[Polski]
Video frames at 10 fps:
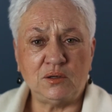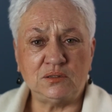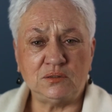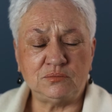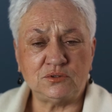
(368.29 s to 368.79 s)

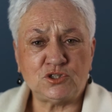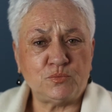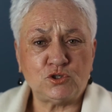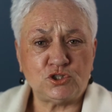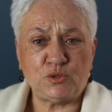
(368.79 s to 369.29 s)
y, że
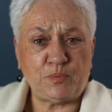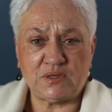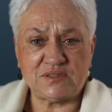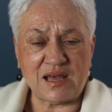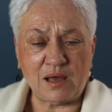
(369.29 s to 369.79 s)
może się
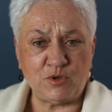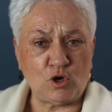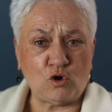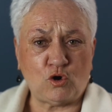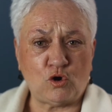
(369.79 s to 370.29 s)
plecami
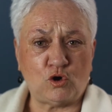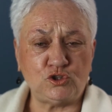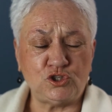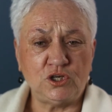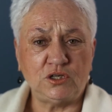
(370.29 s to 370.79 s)
o
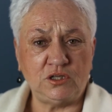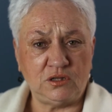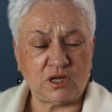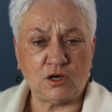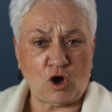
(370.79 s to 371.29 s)
kogoś
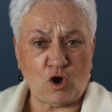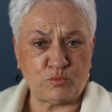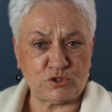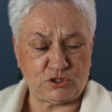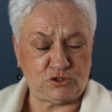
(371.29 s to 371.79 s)
innego
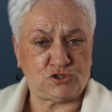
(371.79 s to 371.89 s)
oprzeć,